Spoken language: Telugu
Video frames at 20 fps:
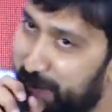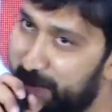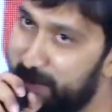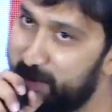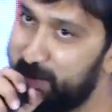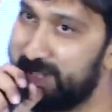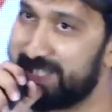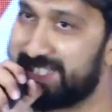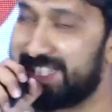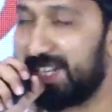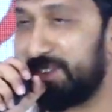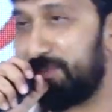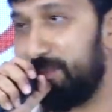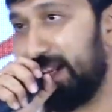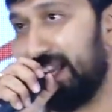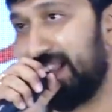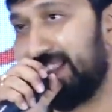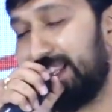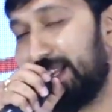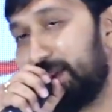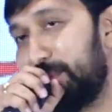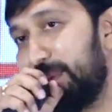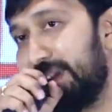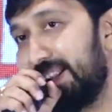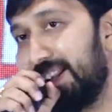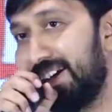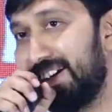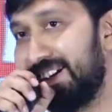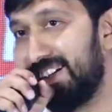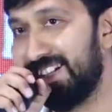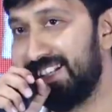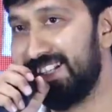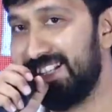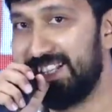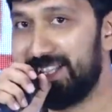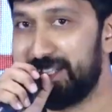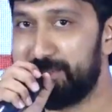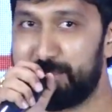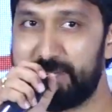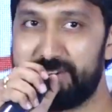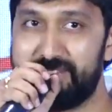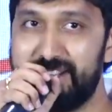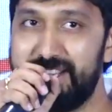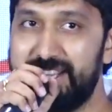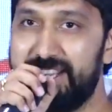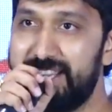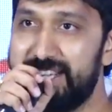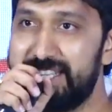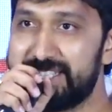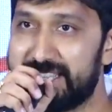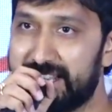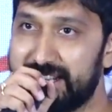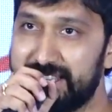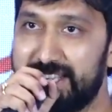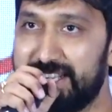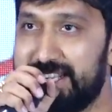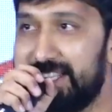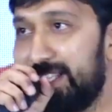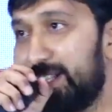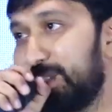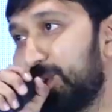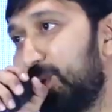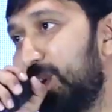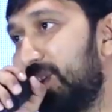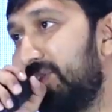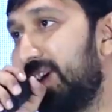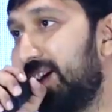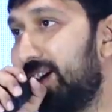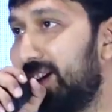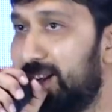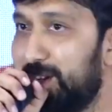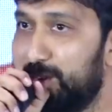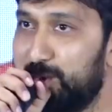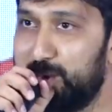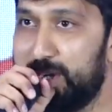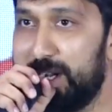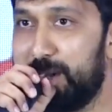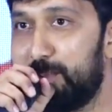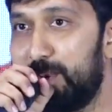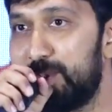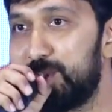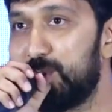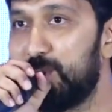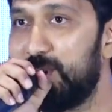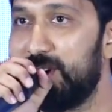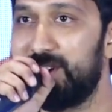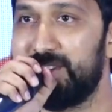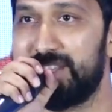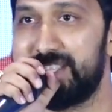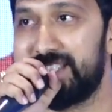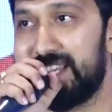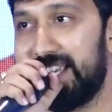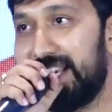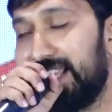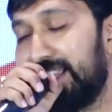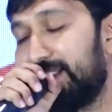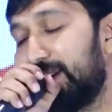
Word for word: ప్రేమ ఉంది సార్ మీ అందరి మీద మా వెంకీని సరదాగా చేసుకునే వెంకీని ఎందుకు ఆ మంచుకొండలో తీసుకెళ్ళి